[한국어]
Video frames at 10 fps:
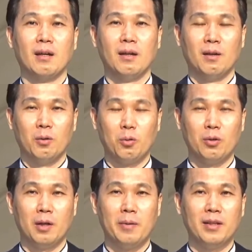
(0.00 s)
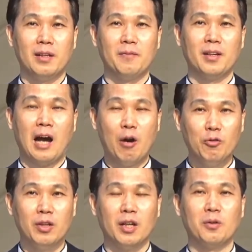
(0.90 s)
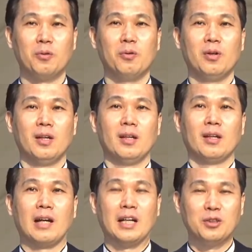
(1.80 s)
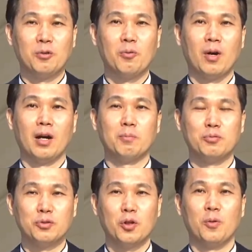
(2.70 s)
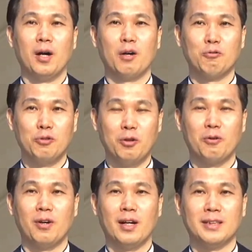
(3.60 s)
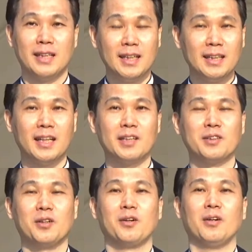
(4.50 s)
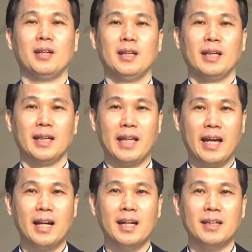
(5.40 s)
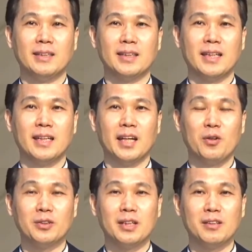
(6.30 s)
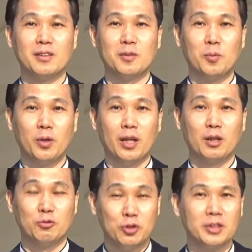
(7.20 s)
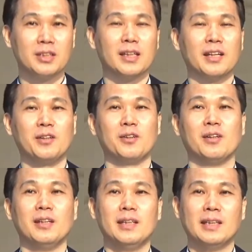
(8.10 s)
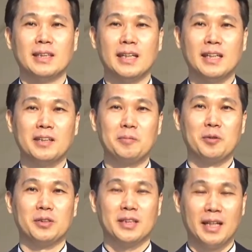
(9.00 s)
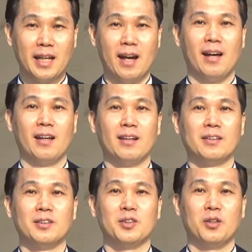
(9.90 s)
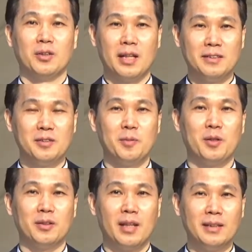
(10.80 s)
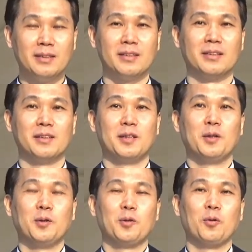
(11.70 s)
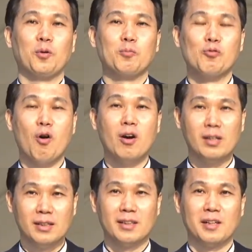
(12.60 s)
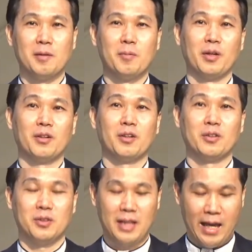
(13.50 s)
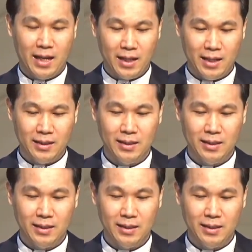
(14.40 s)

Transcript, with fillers: 코로나 팬데믹 가운데에도 가정과 부서와 구역과 찬양대에서 예, 다양한 찬양의 영상들을 보내주셨잖아요. 찬양이면 찬양, 그죠? 댄스면 댄스, 또 무언극 뭐 이런 어떤 다양한